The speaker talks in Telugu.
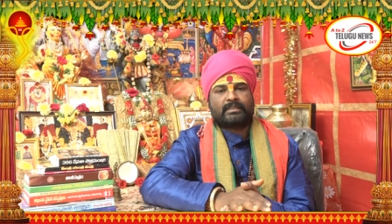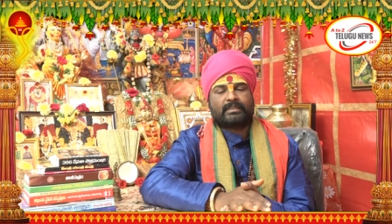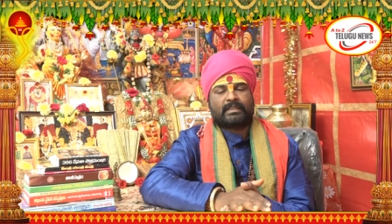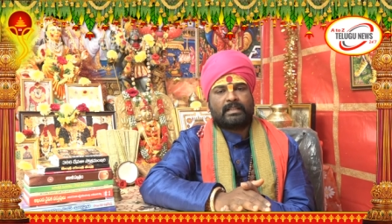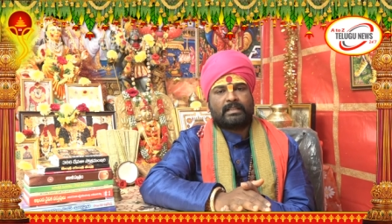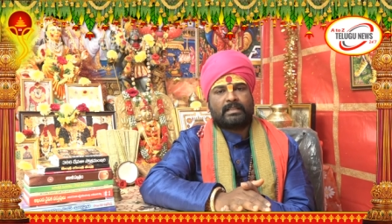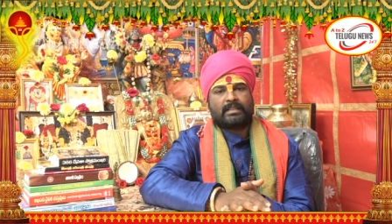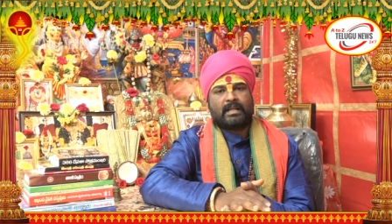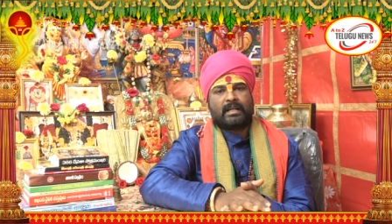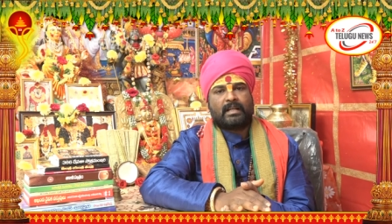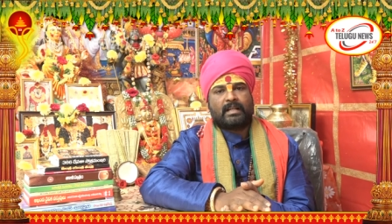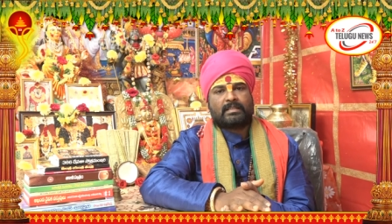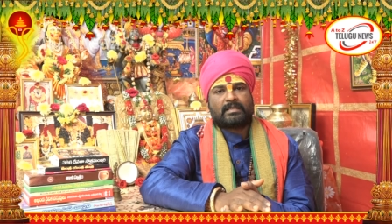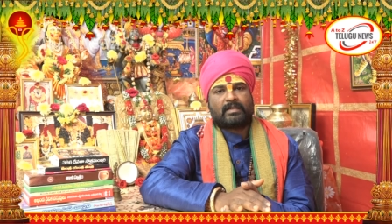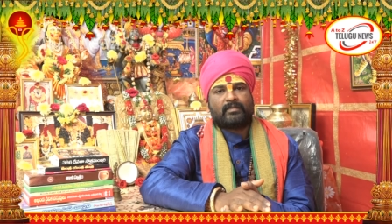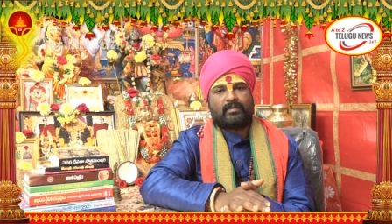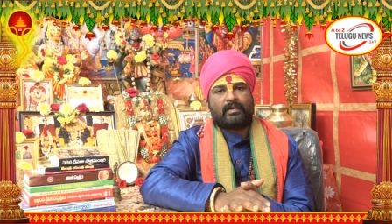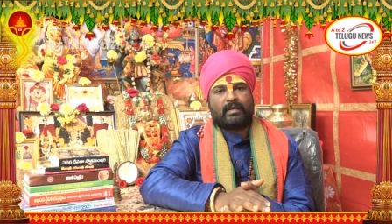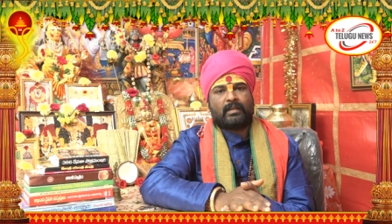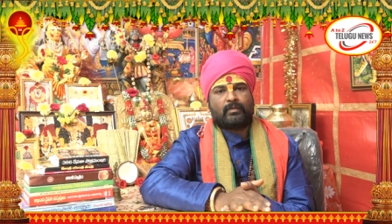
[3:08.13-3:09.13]
సంతాన
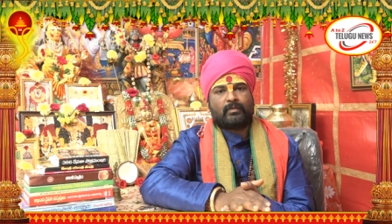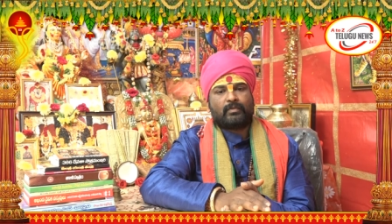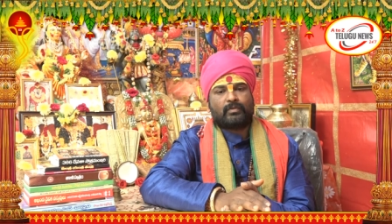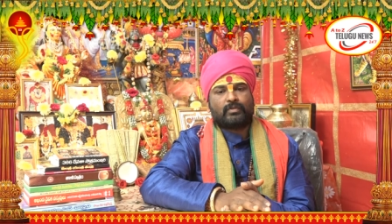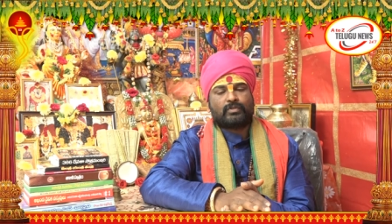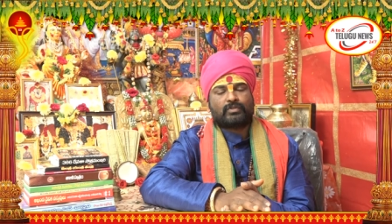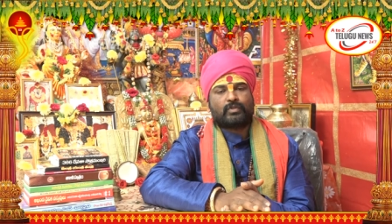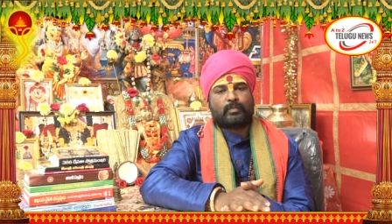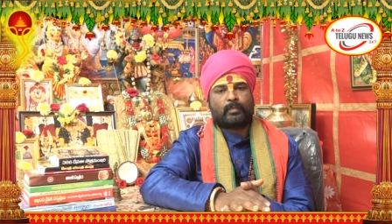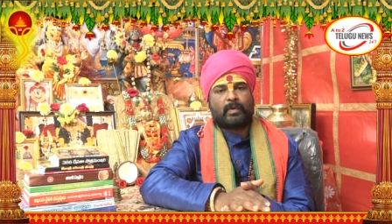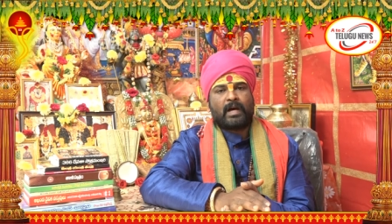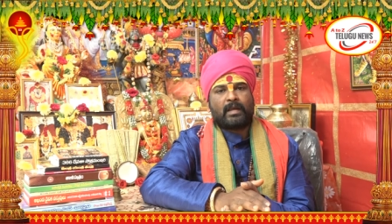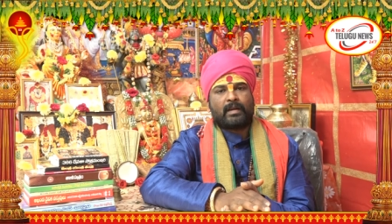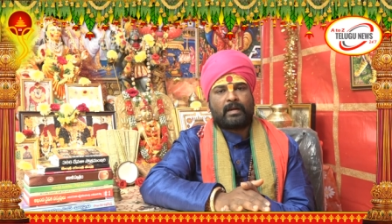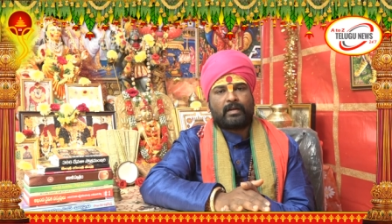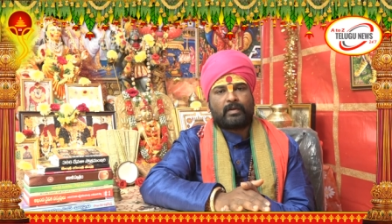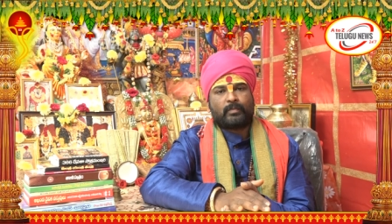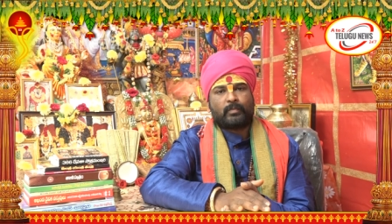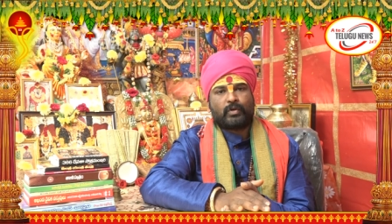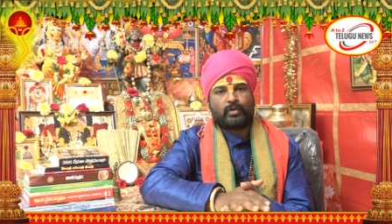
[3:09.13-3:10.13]
సఫల్యం కోసం
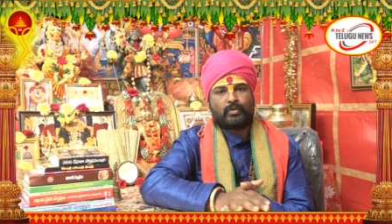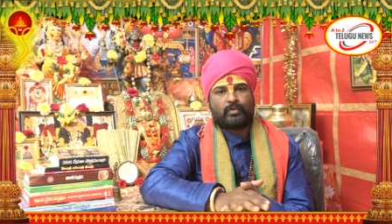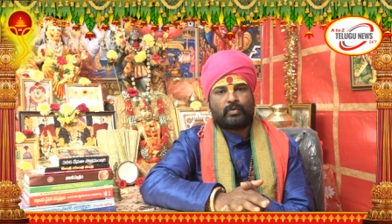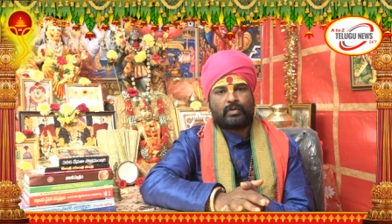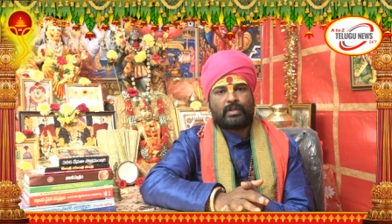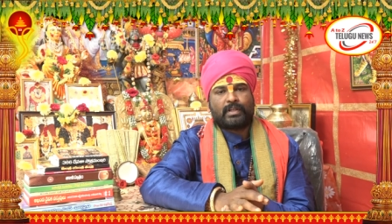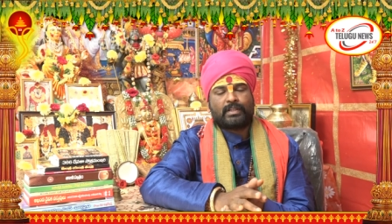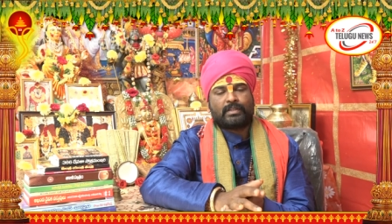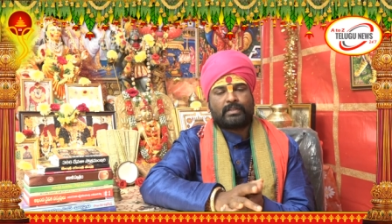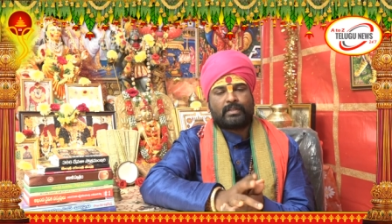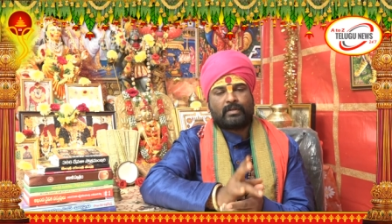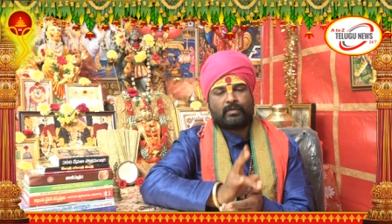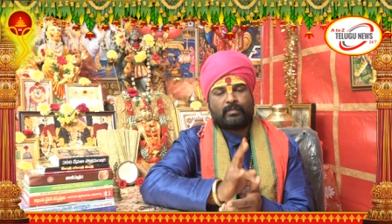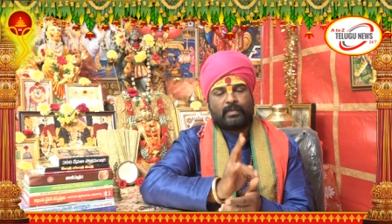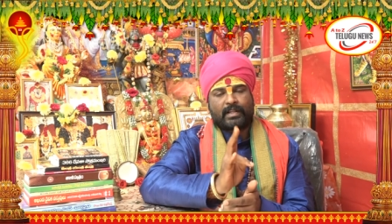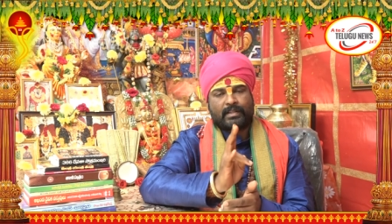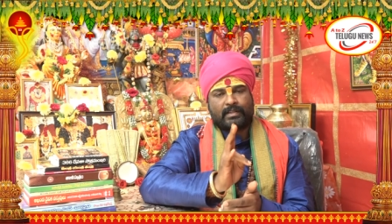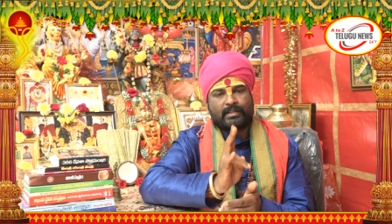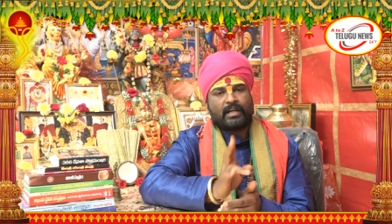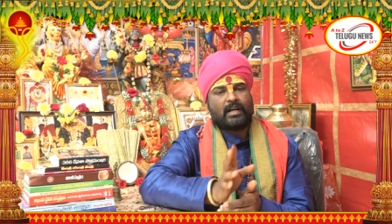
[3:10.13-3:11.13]
పారాటపడుతున్న ఇద్దరు
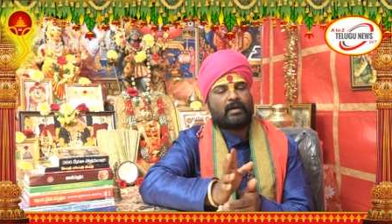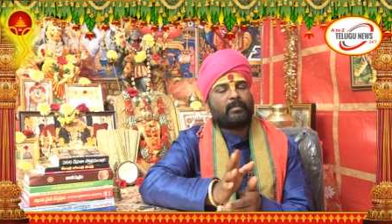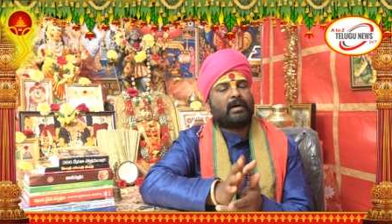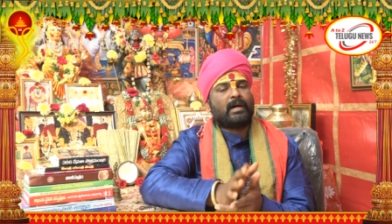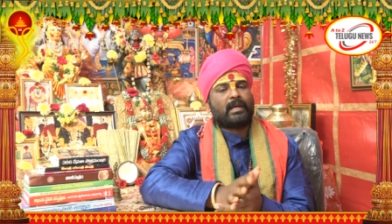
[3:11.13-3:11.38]
భర్త